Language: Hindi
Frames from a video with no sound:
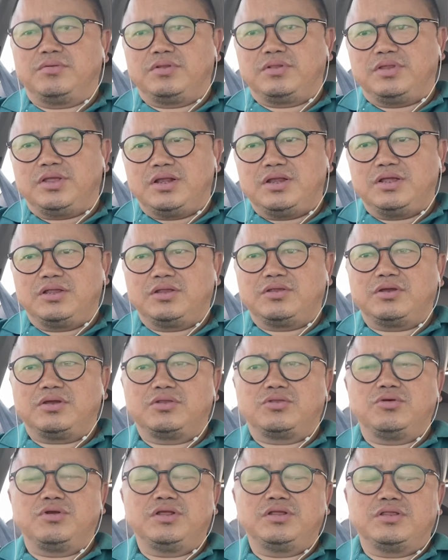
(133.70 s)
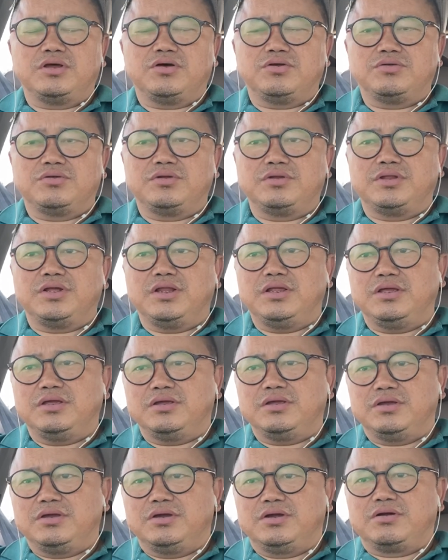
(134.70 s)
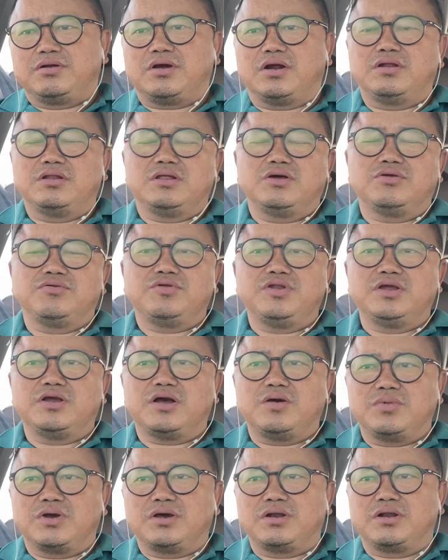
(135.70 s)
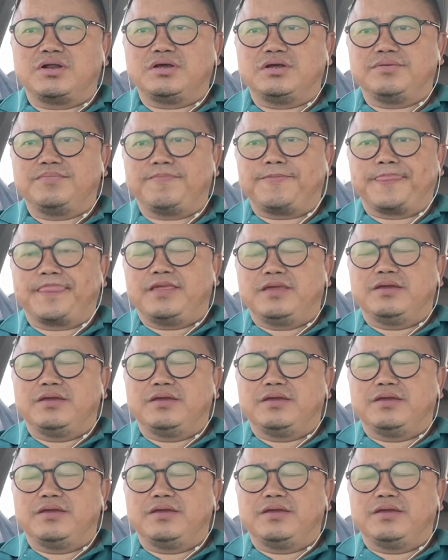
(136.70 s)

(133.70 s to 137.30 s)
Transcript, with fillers: डेली ट्वेंटी थाउजेंड डेली थर्टी थाउजेंड इनकम कर रहे हैं